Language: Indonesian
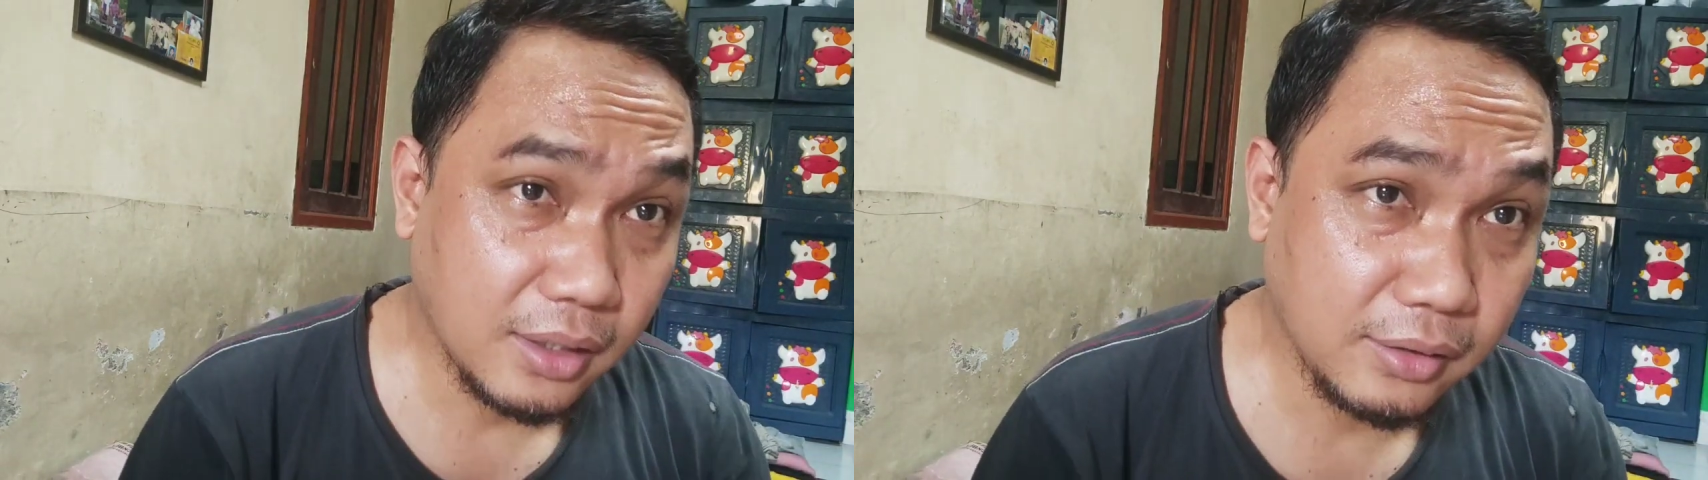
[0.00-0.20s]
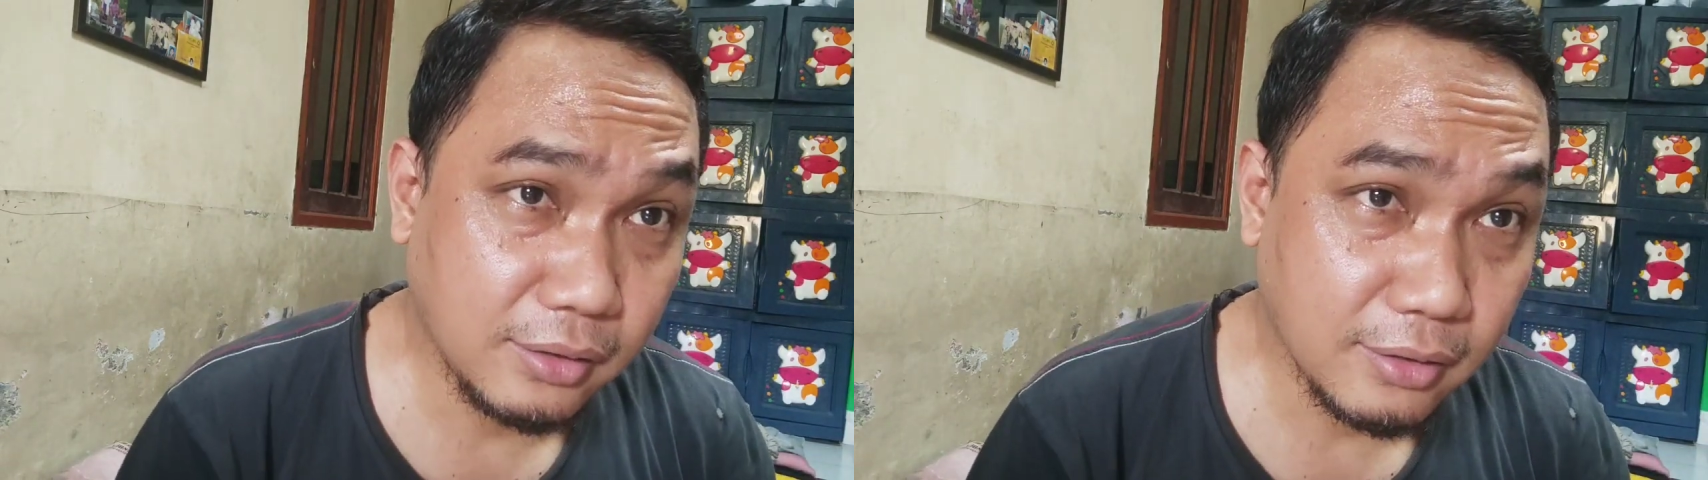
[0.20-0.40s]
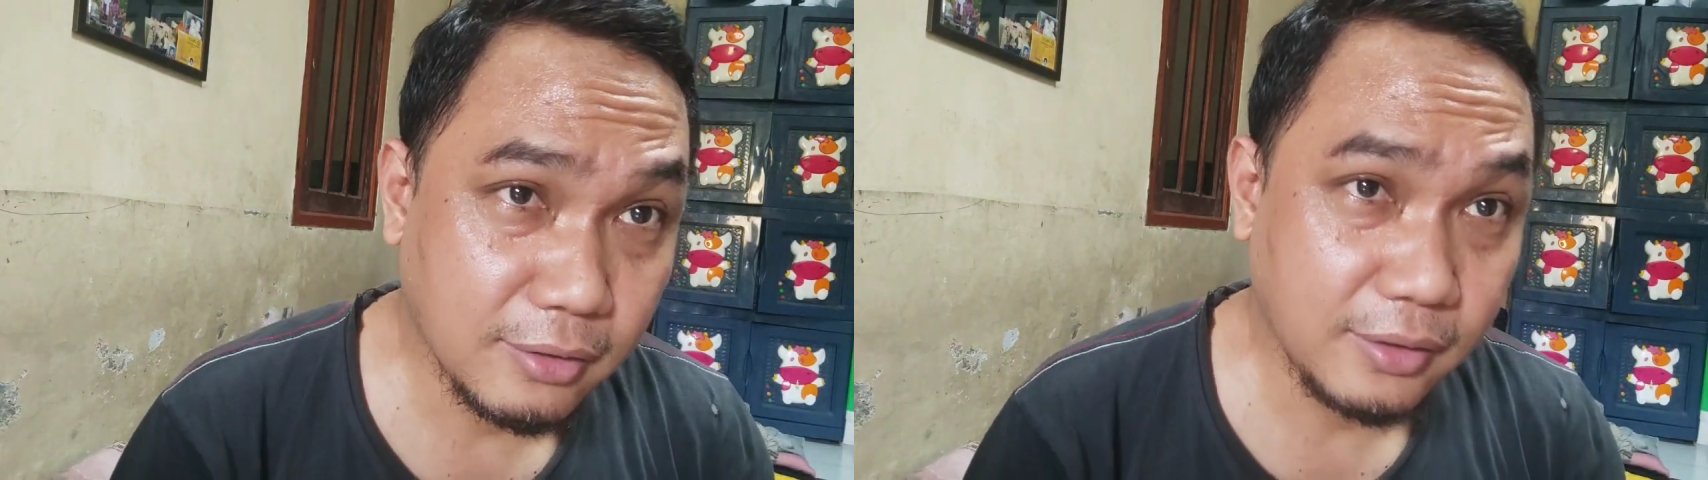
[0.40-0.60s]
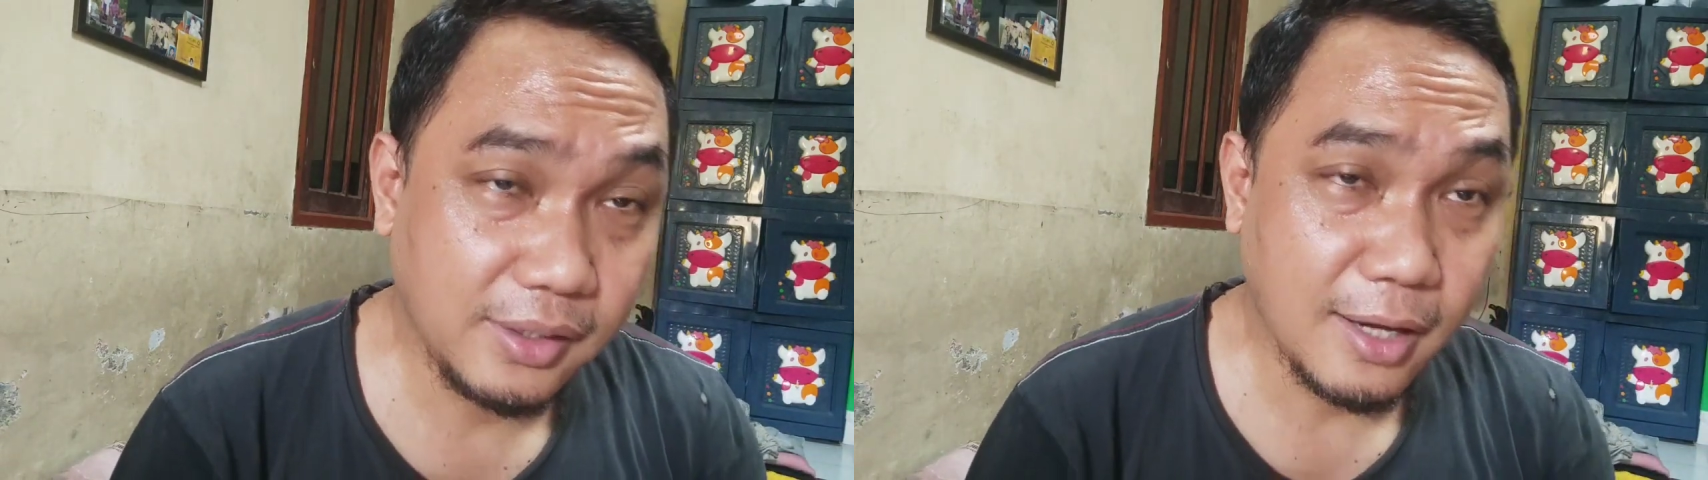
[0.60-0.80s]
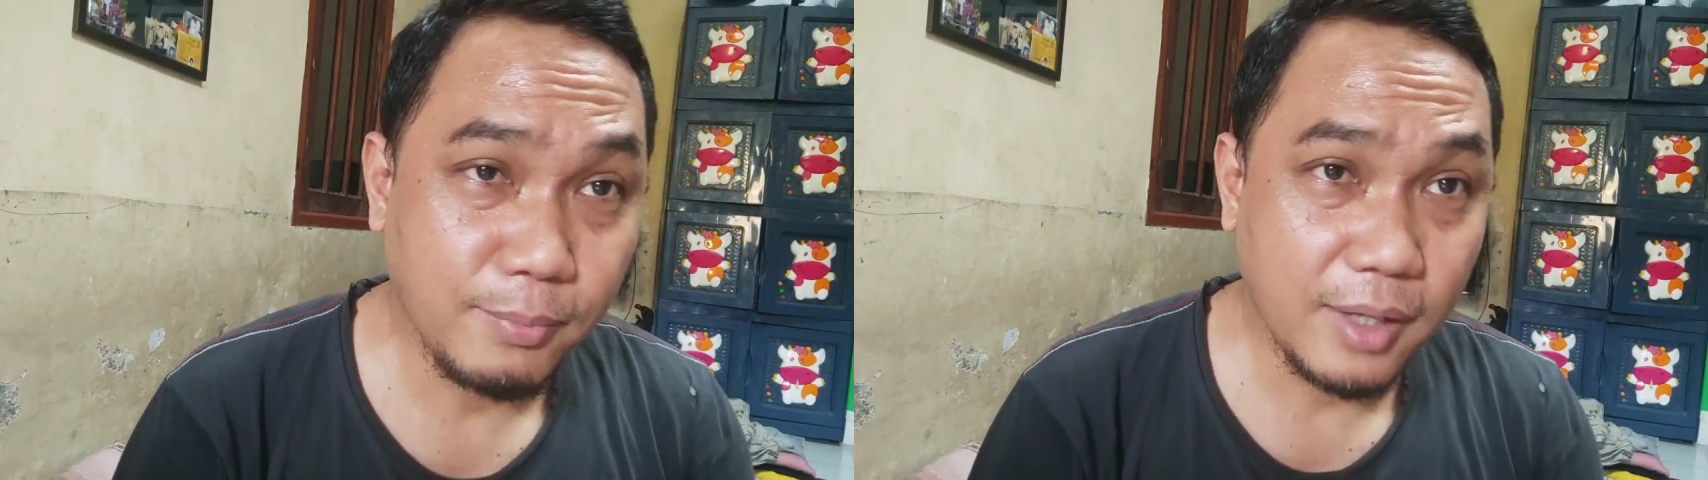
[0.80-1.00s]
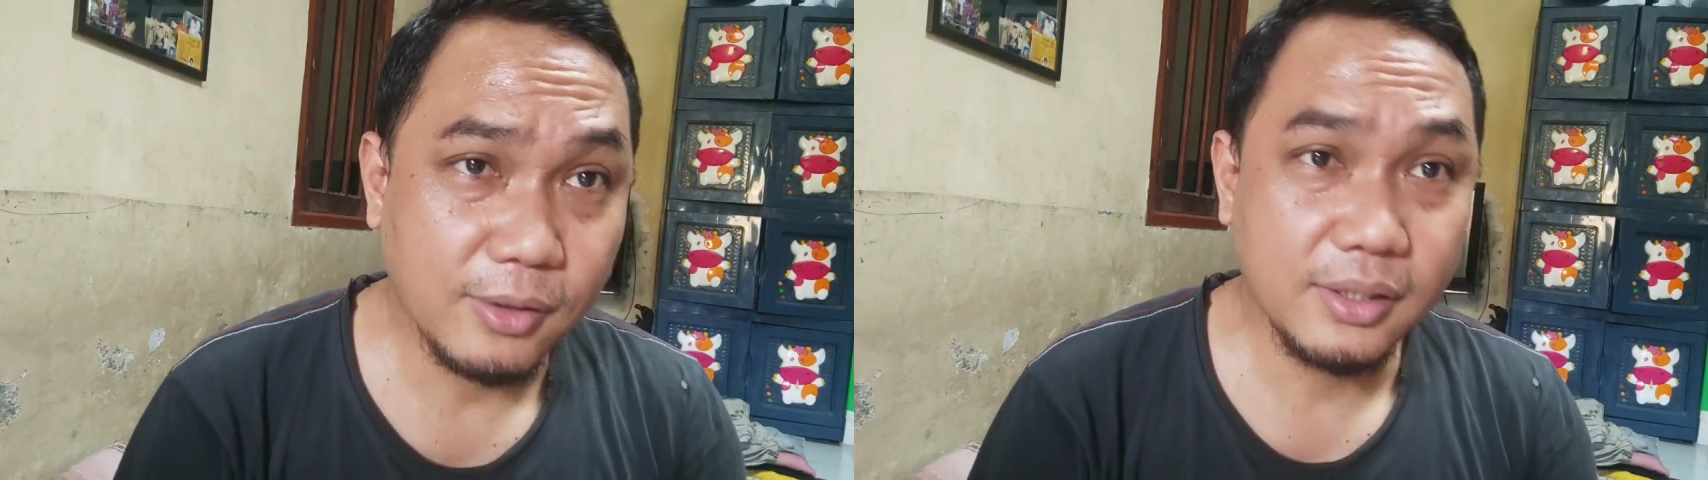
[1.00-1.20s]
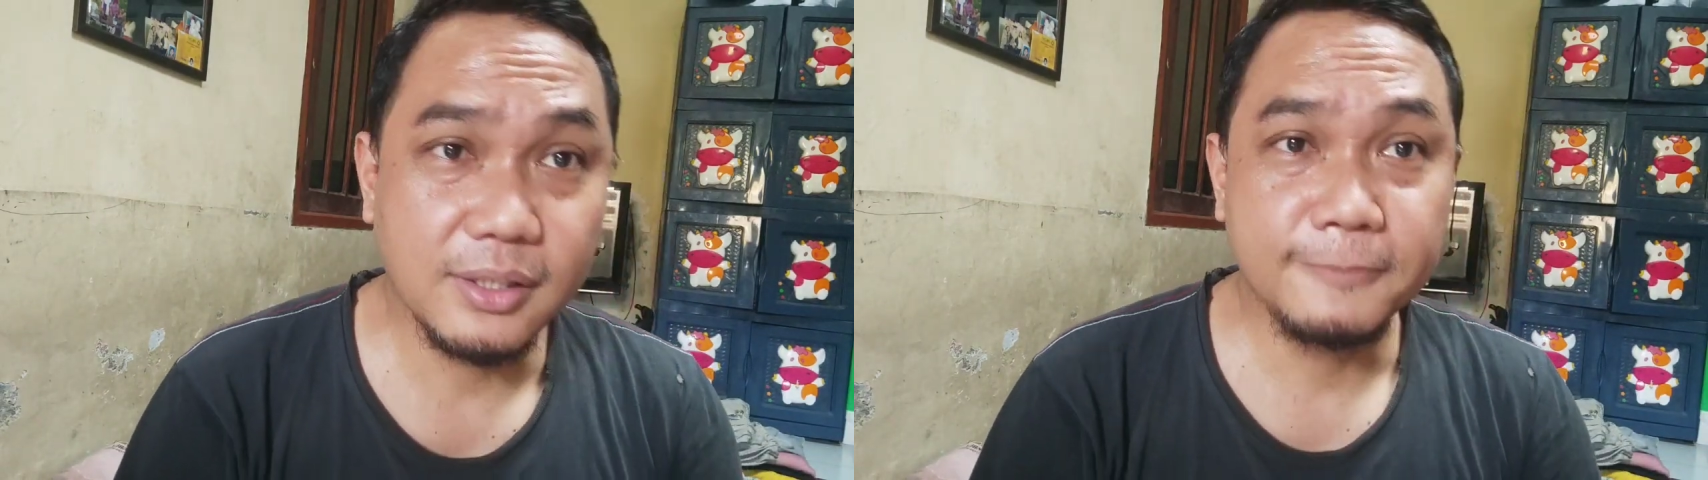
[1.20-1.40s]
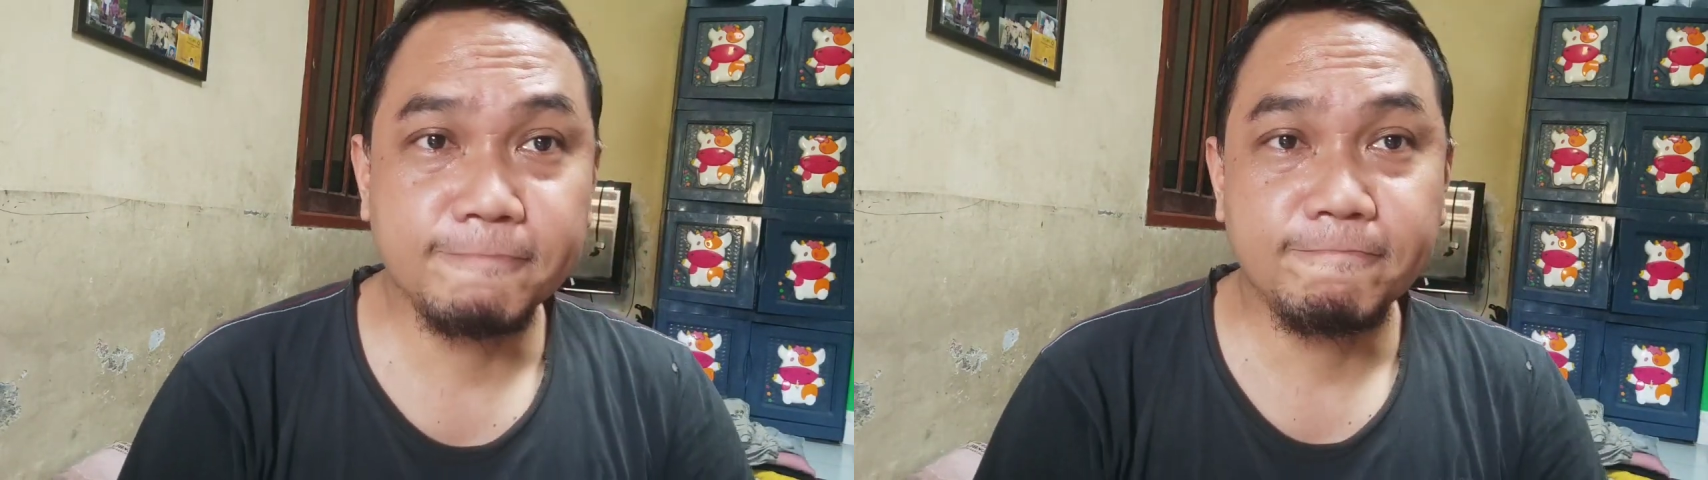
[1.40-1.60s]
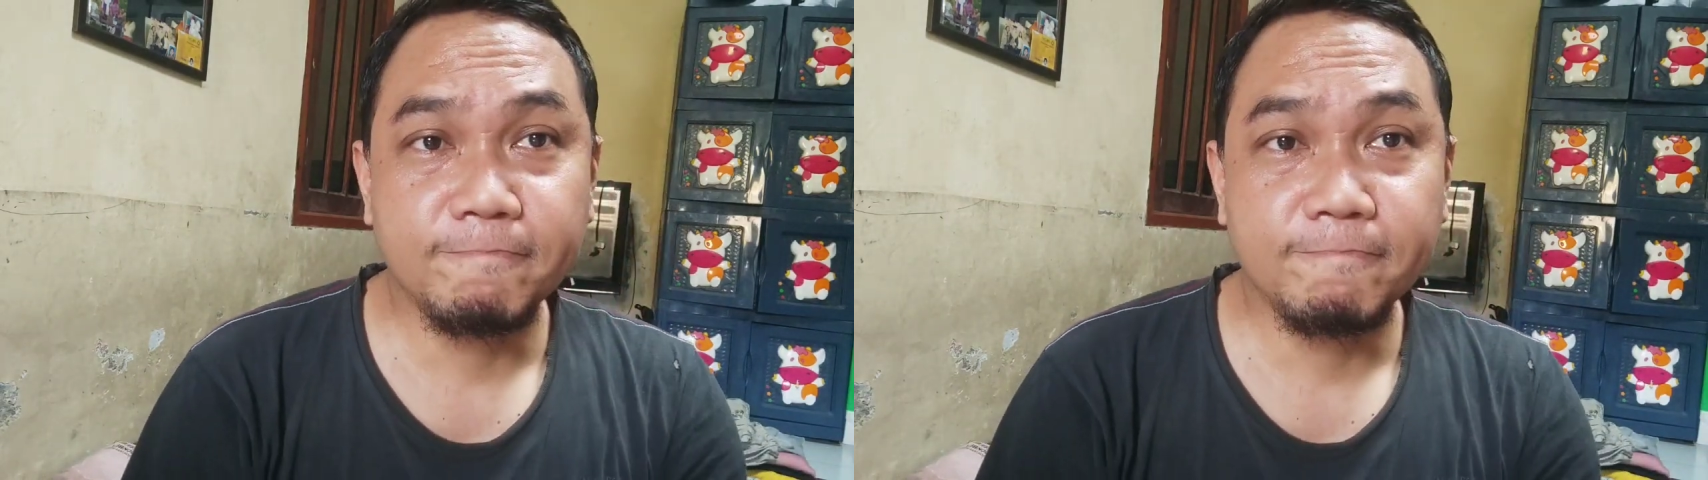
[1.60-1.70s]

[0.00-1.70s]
kan ya ya apa lor ya